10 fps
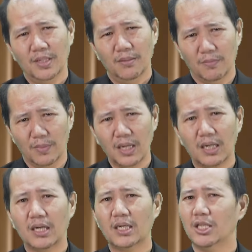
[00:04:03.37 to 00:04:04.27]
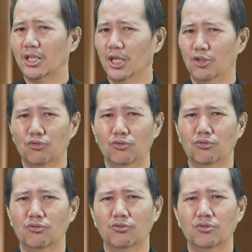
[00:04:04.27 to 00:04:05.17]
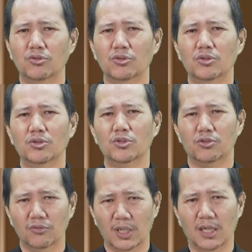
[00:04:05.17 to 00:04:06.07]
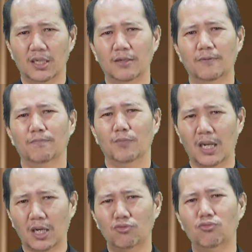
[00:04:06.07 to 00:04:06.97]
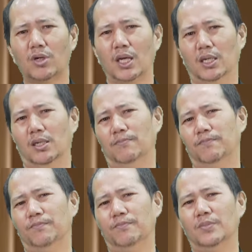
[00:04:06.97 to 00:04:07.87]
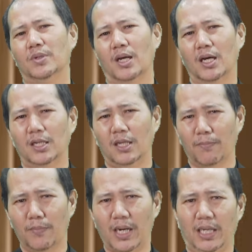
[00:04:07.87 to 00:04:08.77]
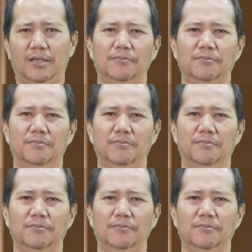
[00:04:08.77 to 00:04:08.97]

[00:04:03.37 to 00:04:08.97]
Maka kita itu sudah melakukan hal yang baik